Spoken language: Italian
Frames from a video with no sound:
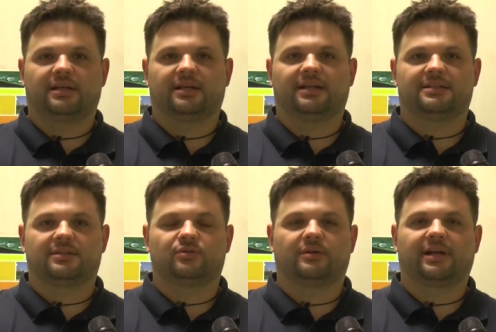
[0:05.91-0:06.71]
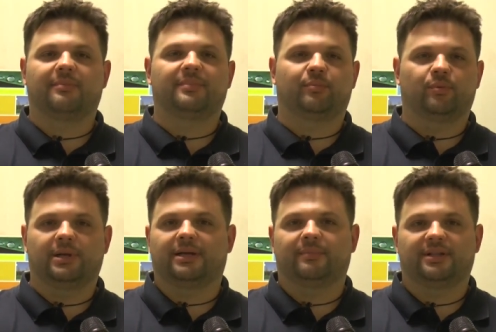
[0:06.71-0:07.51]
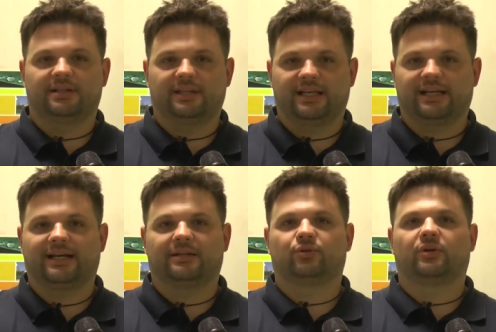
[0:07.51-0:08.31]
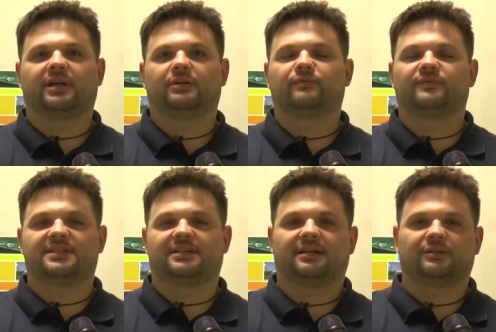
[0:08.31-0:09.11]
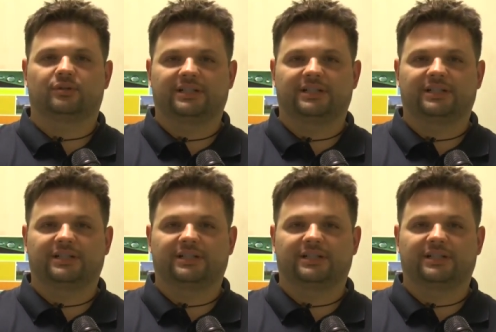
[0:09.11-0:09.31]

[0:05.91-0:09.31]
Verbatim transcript: che l'assessore abbia pubblicamente dichiarato che non vi saranno